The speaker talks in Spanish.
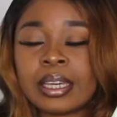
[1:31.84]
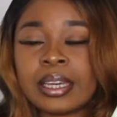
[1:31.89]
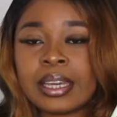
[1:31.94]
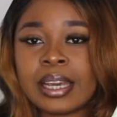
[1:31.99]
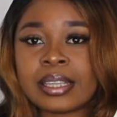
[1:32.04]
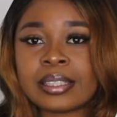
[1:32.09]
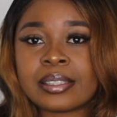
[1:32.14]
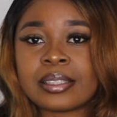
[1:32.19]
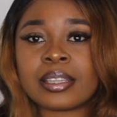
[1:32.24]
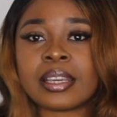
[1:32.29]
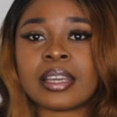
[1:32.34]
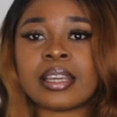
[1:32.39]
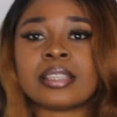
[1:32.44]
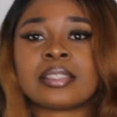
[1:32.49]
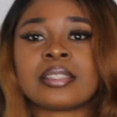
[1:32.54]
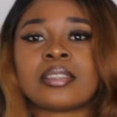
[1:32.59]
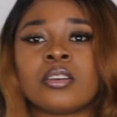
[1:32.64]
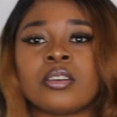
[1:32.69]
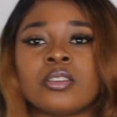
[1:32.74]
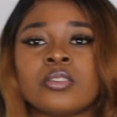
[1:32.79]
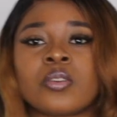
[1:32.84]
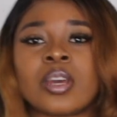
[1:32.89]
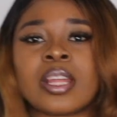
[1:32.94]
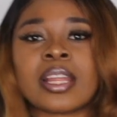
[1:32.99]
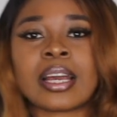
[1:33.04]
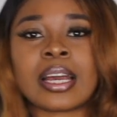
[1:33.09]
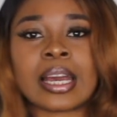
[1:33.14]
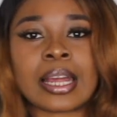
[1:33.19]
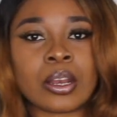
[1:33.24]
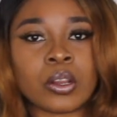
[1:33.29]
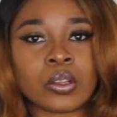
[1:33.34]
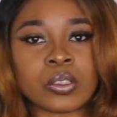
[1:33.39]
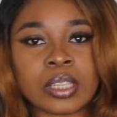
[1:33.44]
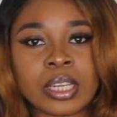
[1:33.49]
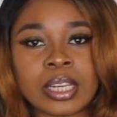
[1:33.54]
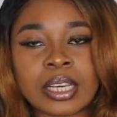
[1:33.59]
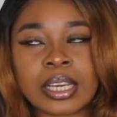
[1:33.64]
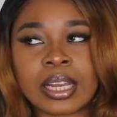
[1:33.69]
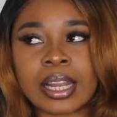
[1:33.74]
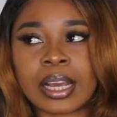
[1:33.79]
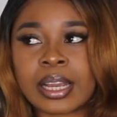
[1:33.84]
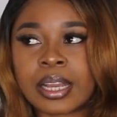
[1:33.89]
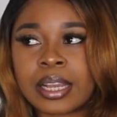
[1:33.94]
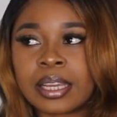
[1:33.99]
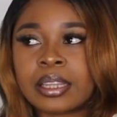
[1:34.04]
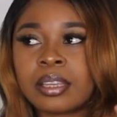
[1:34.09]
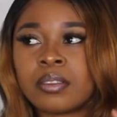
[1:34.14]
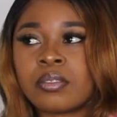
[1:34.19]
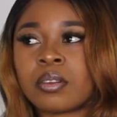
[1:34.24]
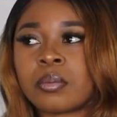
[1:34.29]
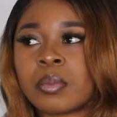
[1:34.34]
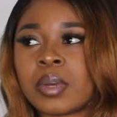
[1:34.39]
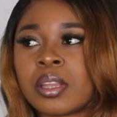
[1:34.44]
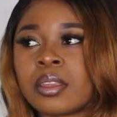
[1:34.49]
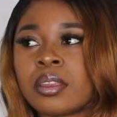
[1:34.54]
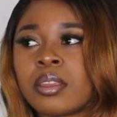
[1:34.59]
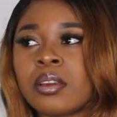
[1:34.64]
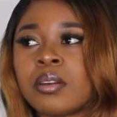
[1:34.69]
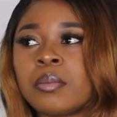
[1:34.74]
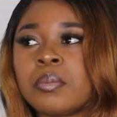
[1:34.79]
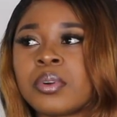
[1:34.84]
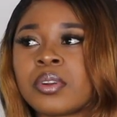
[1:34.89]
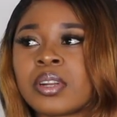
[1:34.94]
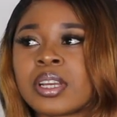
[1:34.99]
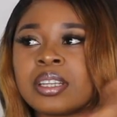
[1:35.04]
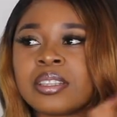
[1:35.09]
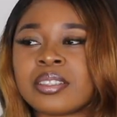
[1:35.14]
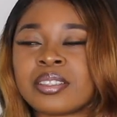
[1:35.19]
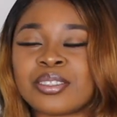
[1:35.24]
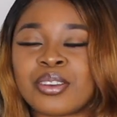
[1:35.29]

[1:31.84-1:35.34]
Y así es. Os voy a dejar los links en la cajita de información porque